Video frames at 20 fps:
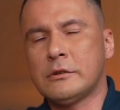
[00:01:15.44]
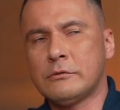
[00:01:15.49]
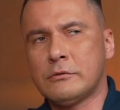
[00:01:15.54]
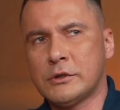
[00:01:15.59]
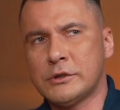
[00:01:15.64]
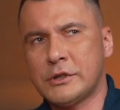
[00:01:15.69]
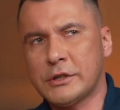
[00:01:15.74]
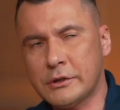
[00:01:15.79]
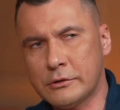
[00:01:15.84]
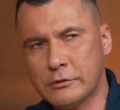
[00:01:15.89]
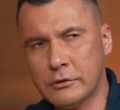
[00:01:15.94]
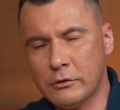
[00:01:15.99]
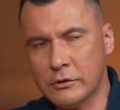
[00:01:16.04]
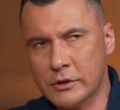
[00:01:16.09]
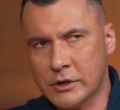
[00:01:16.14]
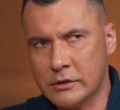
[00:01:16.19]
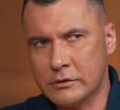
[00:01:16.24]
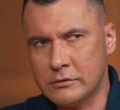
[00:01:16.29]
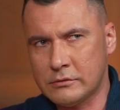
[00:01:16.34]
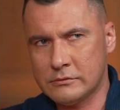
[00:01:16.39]
довольно-таки
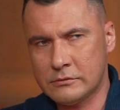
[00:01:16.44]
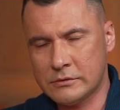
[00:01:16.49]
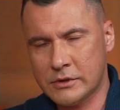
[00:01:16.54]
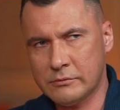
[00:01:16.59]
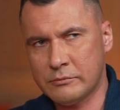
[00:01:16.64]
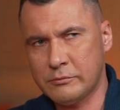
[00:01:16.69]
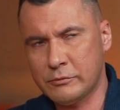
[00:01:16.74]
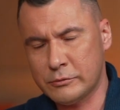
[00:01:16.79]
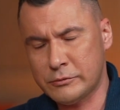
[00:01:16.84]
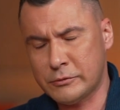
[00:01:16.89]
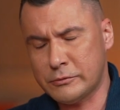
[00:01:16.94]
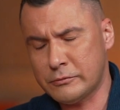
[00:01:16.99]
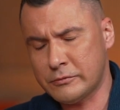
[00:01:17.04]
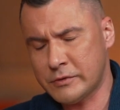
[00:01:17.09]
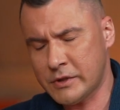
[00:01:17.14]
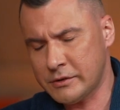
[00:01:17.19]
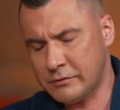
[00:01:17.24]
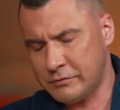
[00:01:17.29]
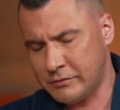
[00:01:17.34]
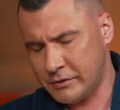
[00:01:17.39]
долго работаю в
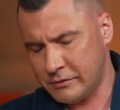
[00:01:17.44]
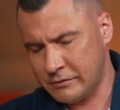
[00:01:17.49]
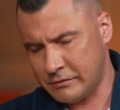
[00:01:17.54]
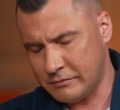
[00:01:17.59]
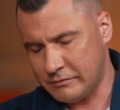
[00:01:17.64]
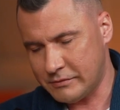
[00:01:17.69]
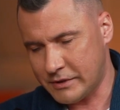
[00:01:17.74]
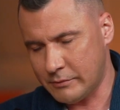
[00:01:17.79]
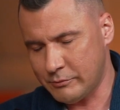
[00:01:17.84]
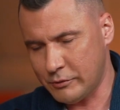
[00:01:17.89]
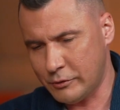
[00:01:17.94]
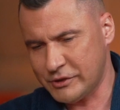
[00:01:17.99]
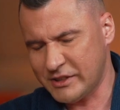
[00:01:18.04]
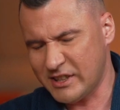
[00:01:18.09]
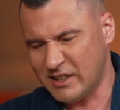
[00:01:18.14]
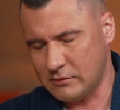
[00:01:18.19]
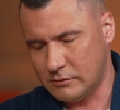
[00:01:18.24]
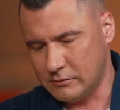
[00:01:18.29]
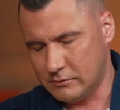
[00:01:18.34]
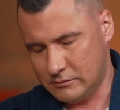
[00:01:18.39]
Латвии,
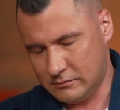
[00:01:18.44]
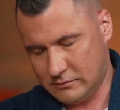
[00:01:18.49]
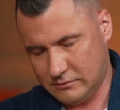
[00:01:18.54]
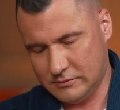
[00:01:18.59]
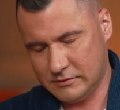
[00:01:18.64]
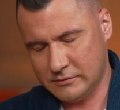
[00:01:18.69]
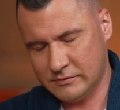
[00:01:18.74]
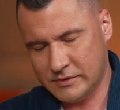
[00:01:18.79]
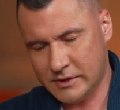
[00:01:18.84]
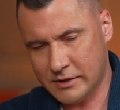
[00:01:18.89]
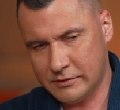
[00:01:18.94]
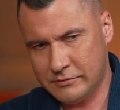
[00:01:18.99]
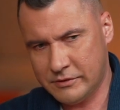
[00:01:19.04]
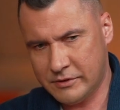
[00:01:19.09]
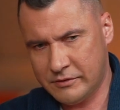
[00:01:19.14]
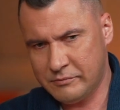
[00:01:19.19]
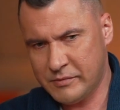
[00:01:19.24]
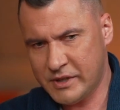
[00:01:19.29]
работал в Латвии в